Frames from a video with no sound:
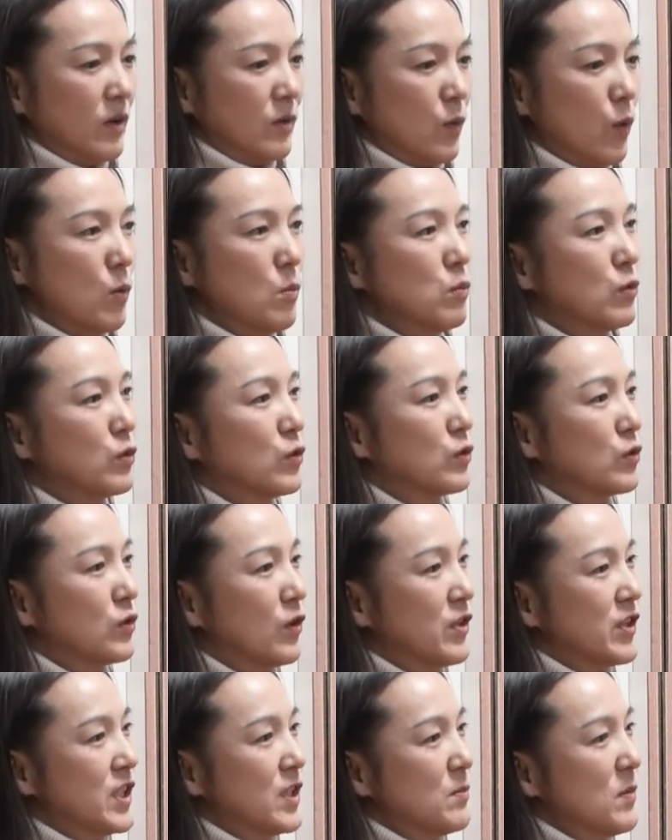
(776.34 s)
공부도
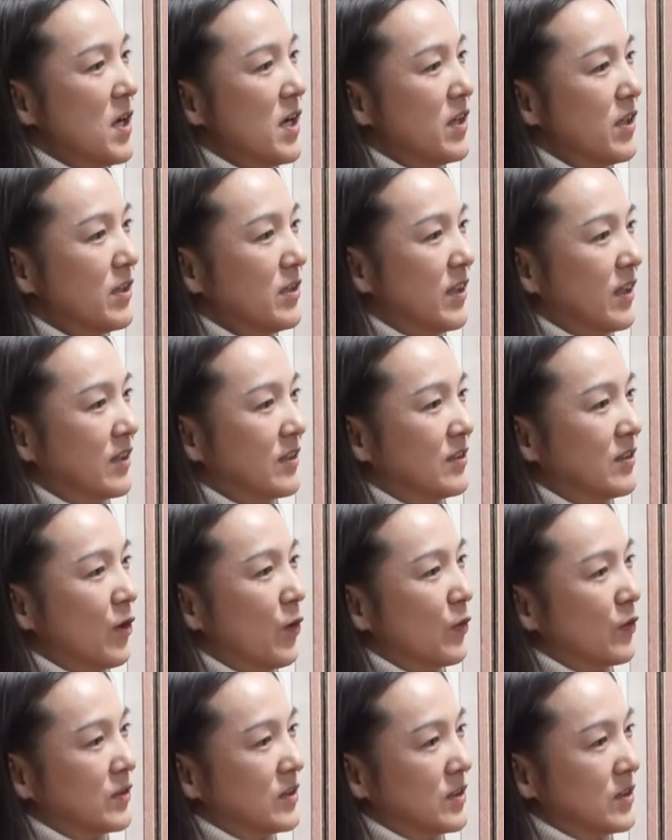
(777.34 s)
열심히 해야 되는데
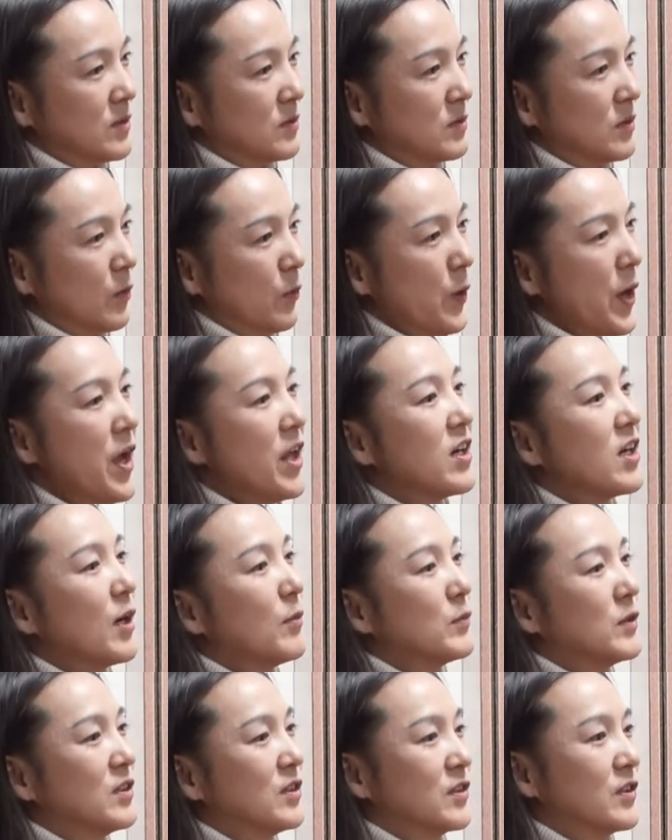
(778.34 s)
그런
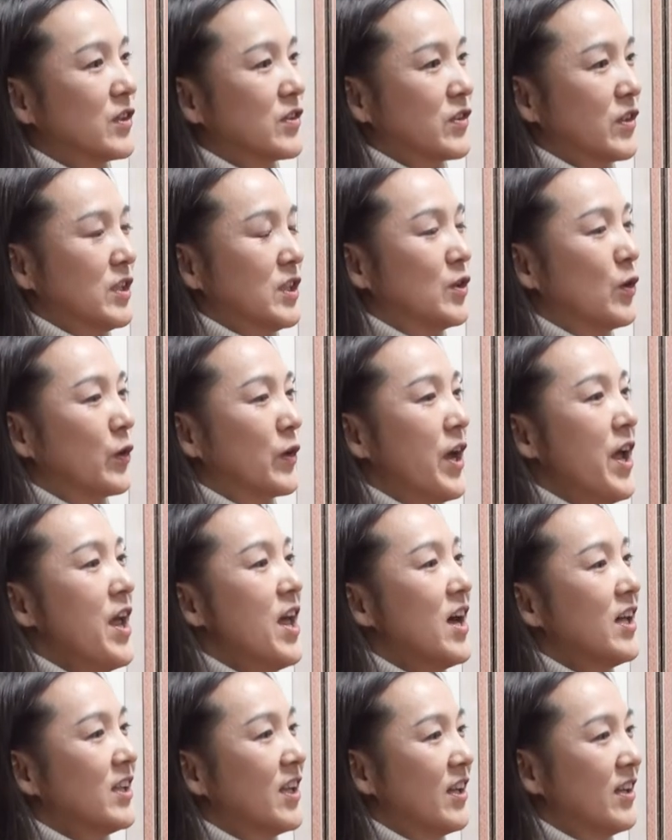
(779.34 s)
회의감이 느꼈어요. 이걸
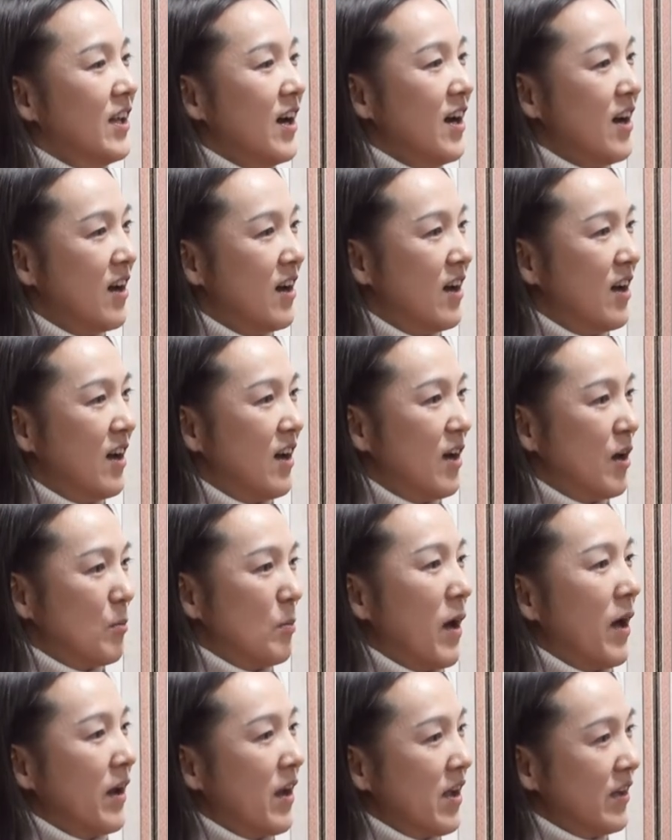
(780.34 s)
해야 되나 음.
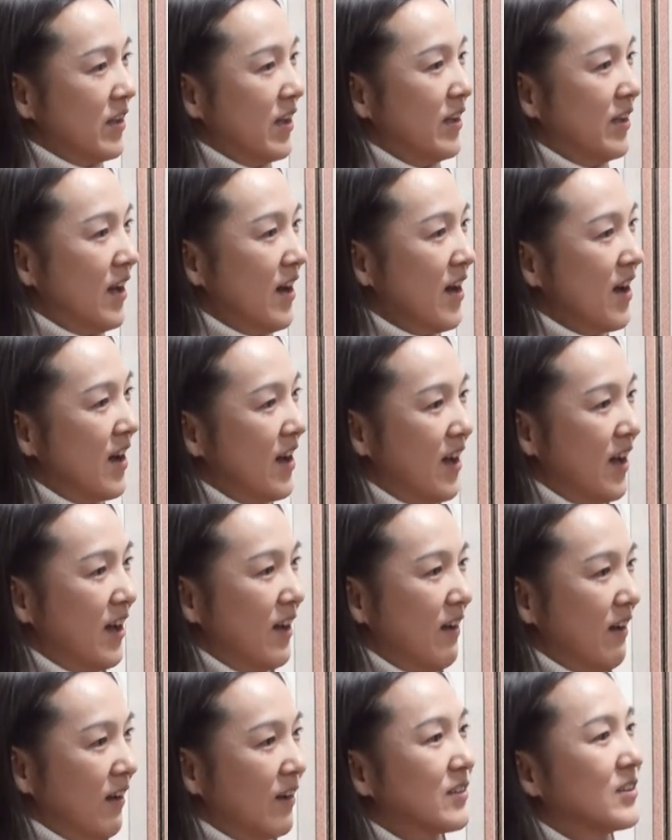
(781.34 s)
말아야 되나
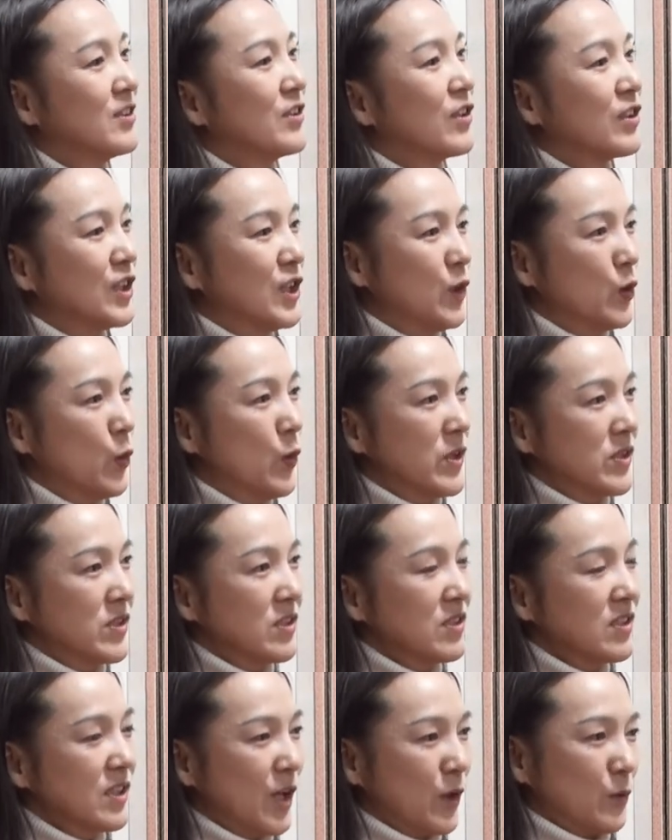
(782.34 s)
음. 아, 그런 기로에
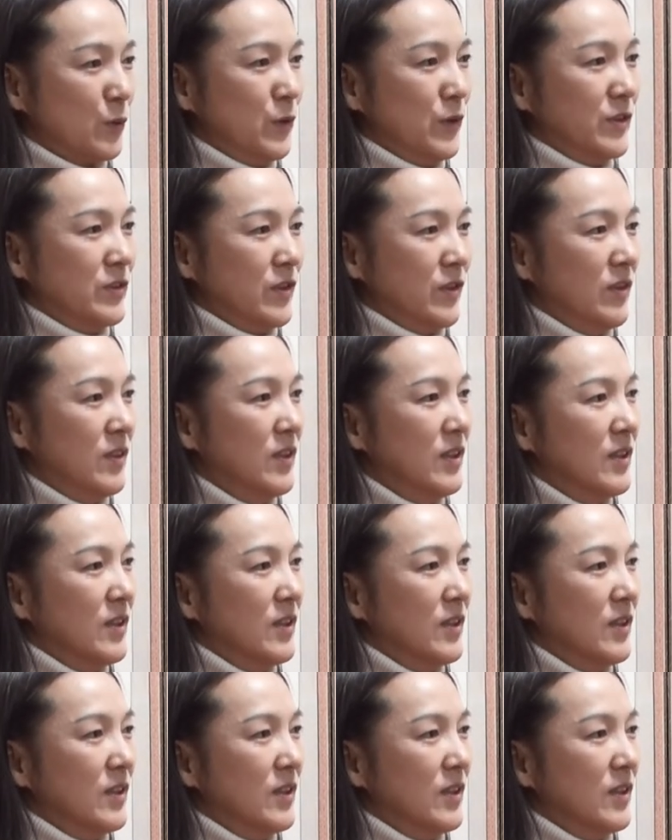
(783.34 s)
쓰더라고요. 그래서